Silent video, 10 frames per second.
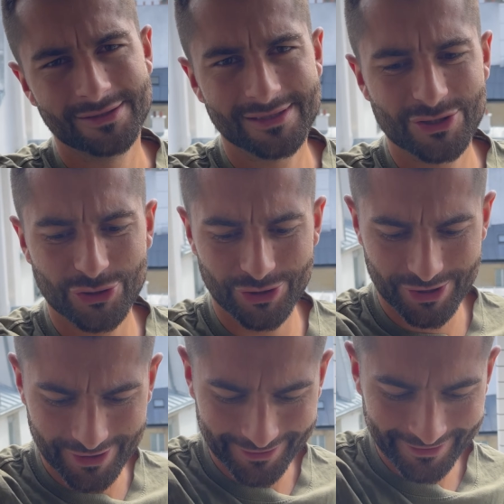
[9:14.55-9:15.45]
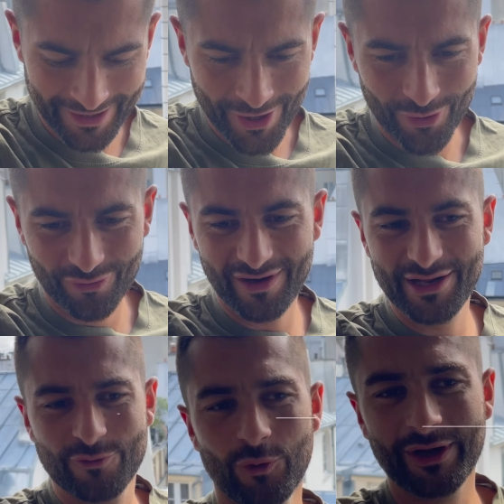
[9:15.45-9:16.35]
Ça change. On va aller
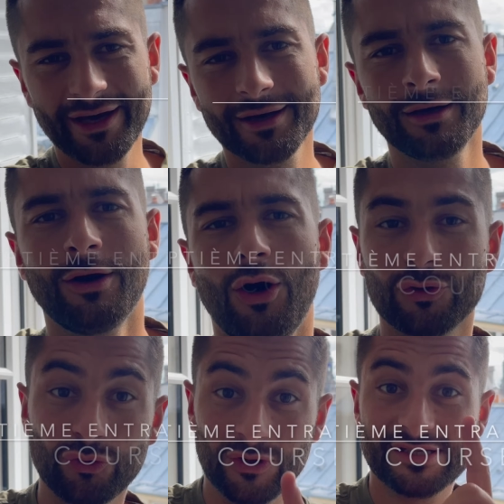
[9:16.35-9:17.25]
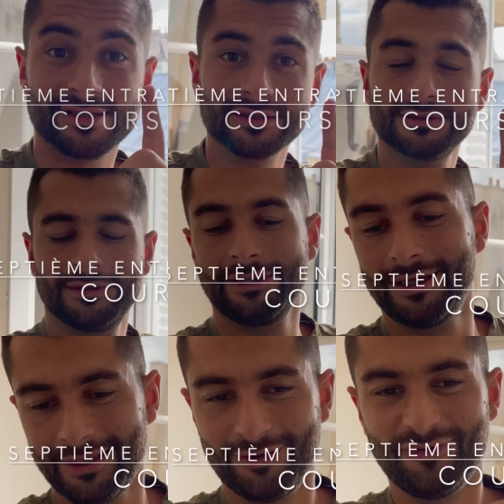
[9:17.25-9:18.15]
courir en touriste. Hein
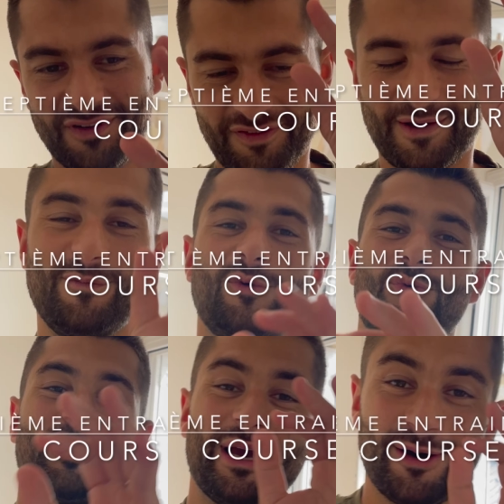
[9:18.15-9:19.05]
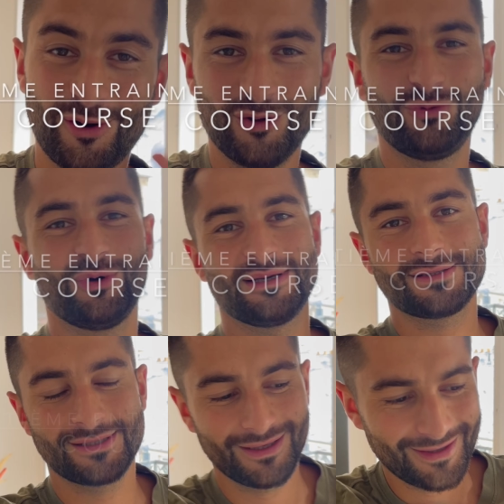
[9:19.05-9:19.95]
on va vraiment courir en
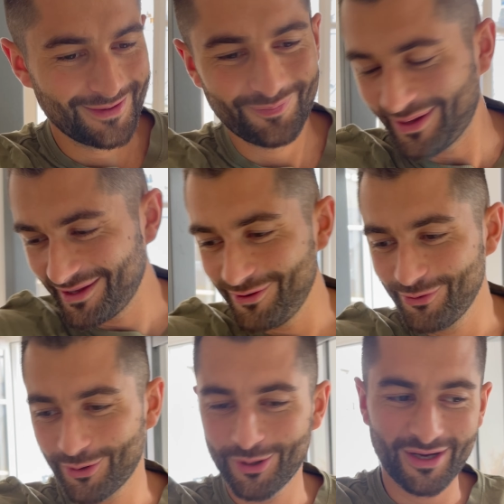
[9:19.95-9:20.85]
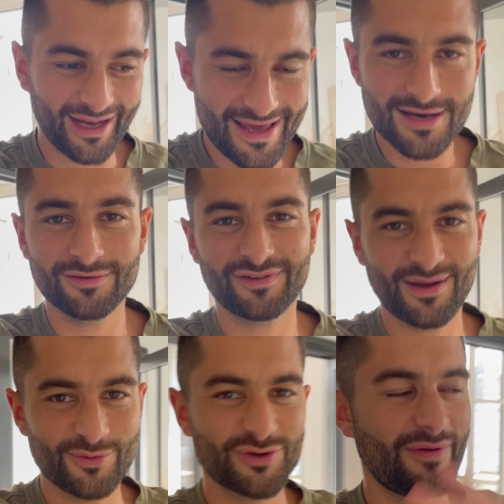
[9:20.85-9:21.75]
touriste. Pas d'allure, rien.
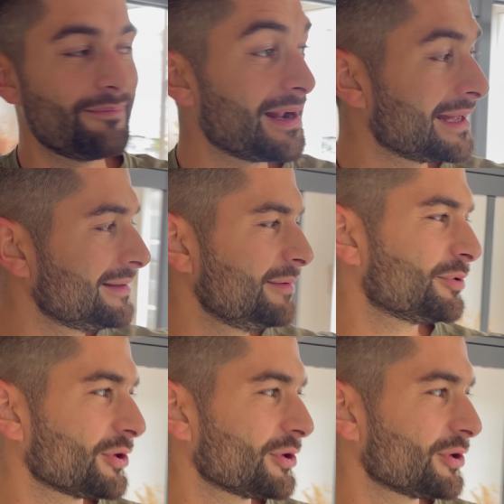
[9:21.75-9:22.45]
Vraiment, je vais me balader pendant